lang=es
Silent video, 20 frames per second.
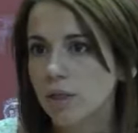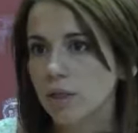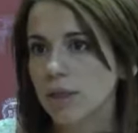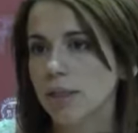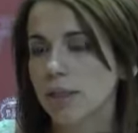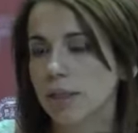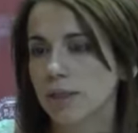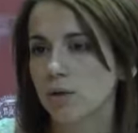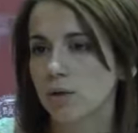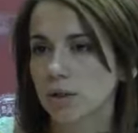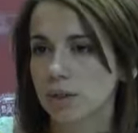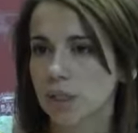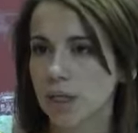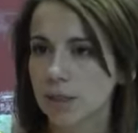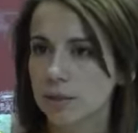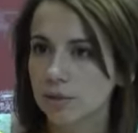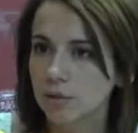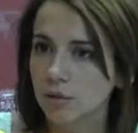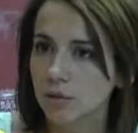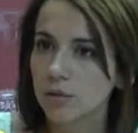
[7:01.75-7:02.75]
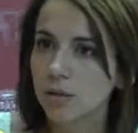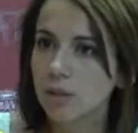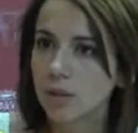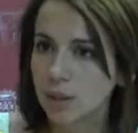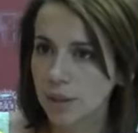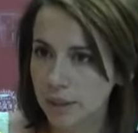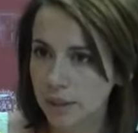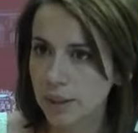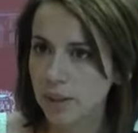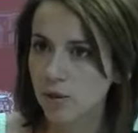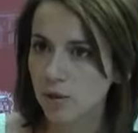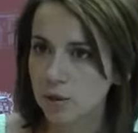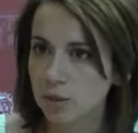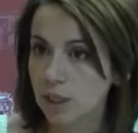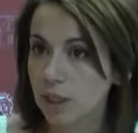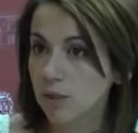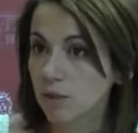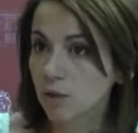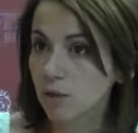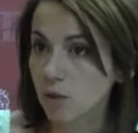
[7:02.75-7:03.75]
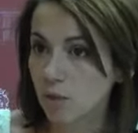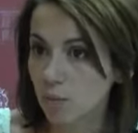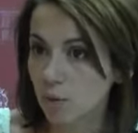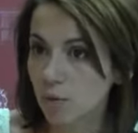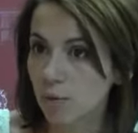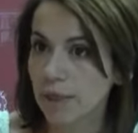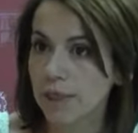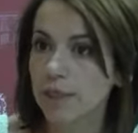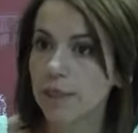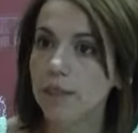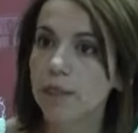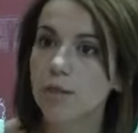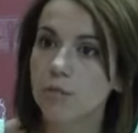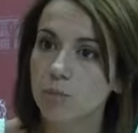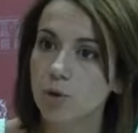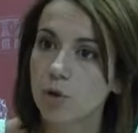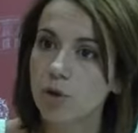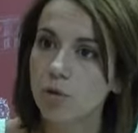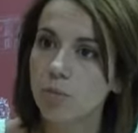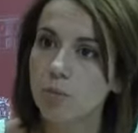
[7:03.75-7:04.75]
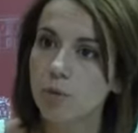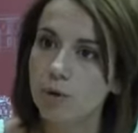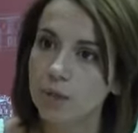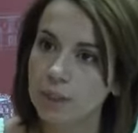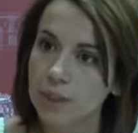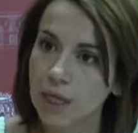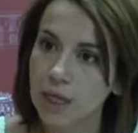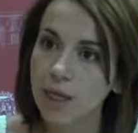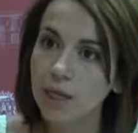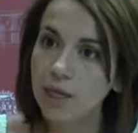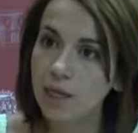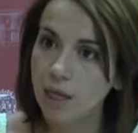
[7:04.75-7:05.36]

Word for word: y recortando y recortando como en el ejemplo que os ponía